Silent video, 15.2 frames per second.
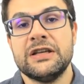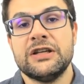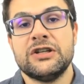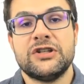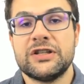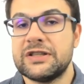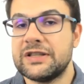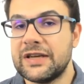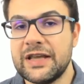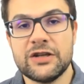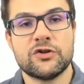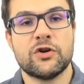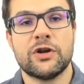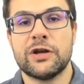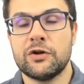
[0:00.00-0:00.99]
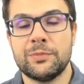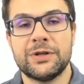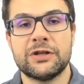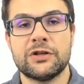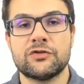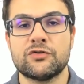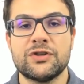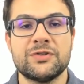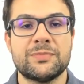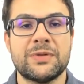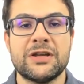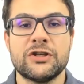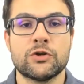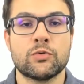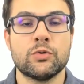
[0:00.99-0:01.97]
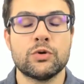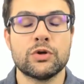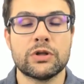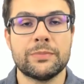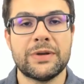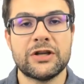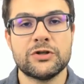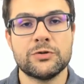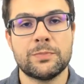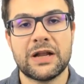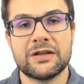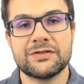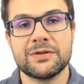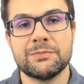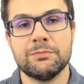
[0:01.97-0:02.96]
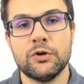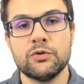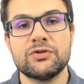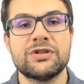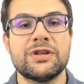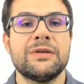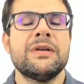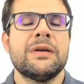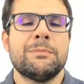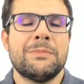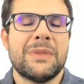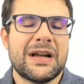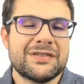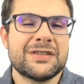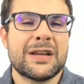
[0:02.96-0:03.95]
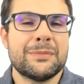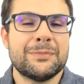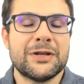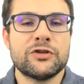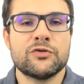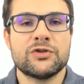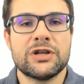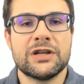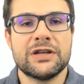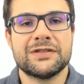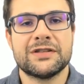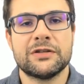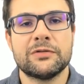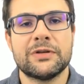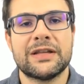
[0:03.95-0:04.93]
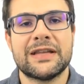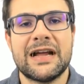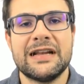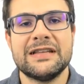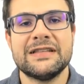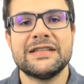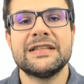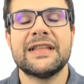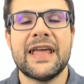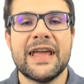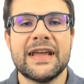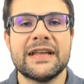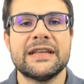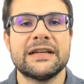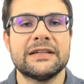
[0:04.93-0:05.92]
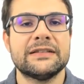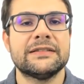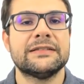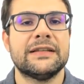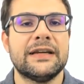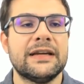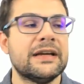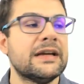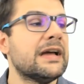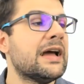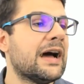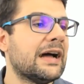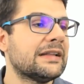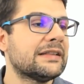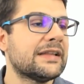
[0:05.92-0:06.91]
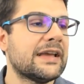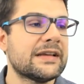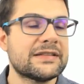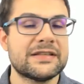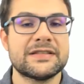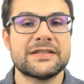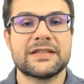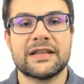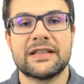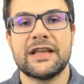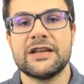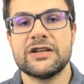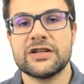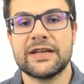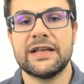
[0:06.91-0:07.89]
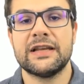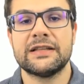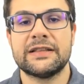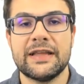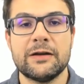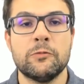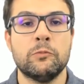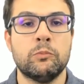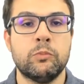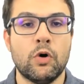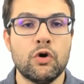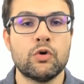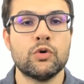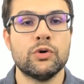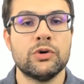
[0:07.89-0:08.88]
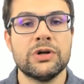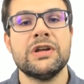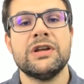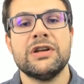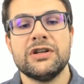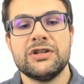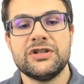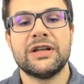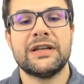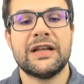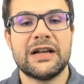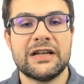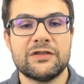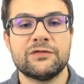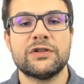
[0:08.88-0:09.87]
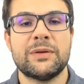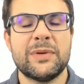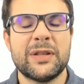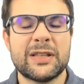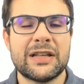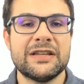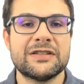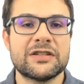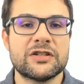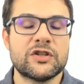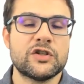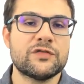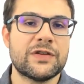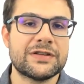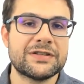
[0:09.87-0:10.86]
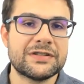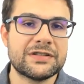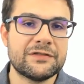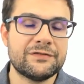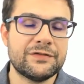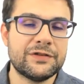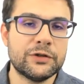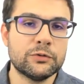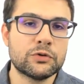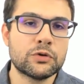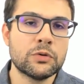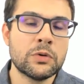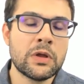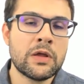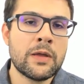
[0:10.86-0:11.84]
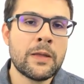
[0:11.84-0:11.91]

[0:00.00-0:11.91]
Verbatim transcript: de trade ou recomendações mais de curto e médio prazo em bolsa, basicamente utilizando análise técnica, né? Até essa estratégia que ela tem um pouco de análise fundamentalista, a gente faz esse filtro,